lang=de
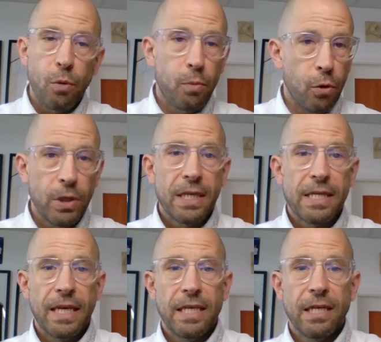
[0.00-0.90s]
Punkt, Punkt. Ihr
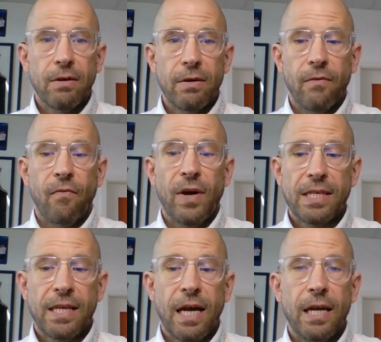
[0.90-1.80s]
seht hier, was
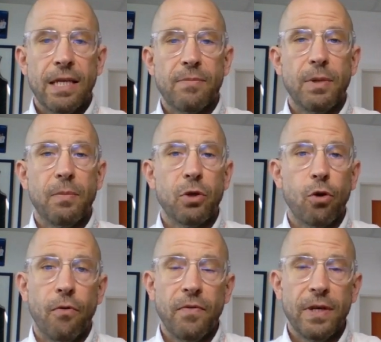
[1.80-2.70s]
da alles mit
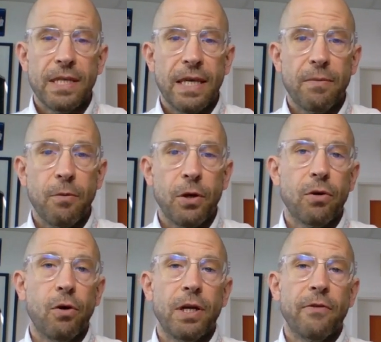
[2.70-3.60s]
betroffen ist. Ich möchte
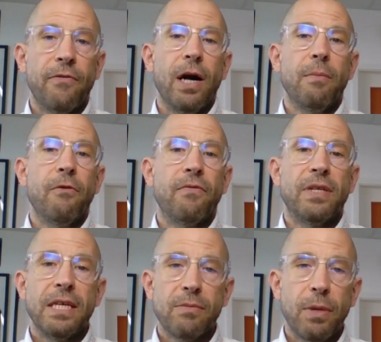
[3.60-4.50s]
heute vor allem auf
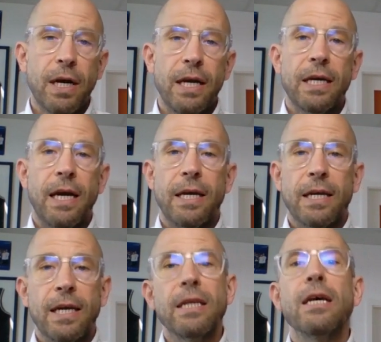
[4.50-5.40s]
diesen Bereich
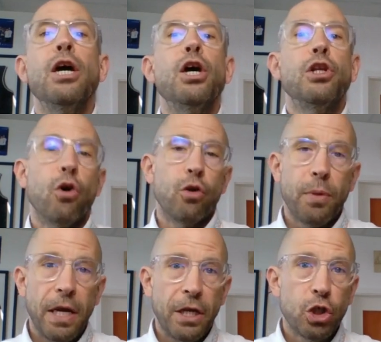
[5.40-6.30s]
eingehen, die
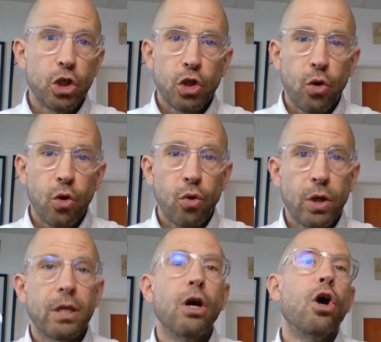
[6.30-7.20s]
orthopädischen
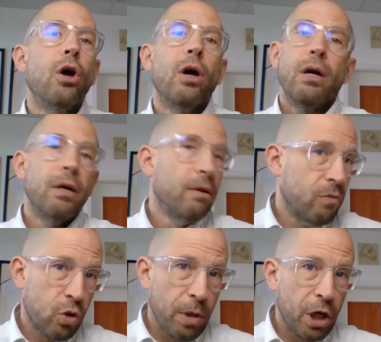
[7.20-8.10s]
Störungen,
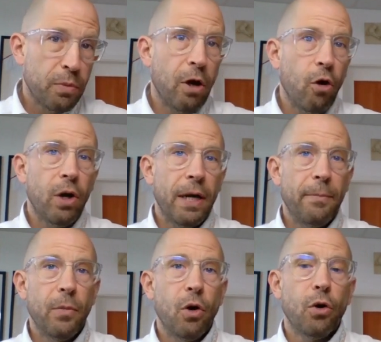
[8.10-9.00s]
zum Beispiel auch
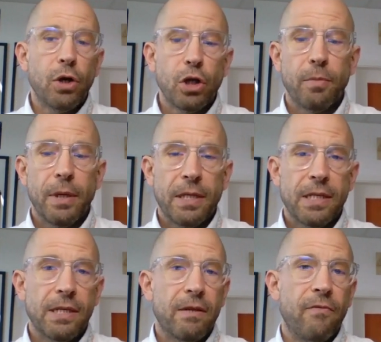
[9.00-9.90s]
eben Rückenschmerzen.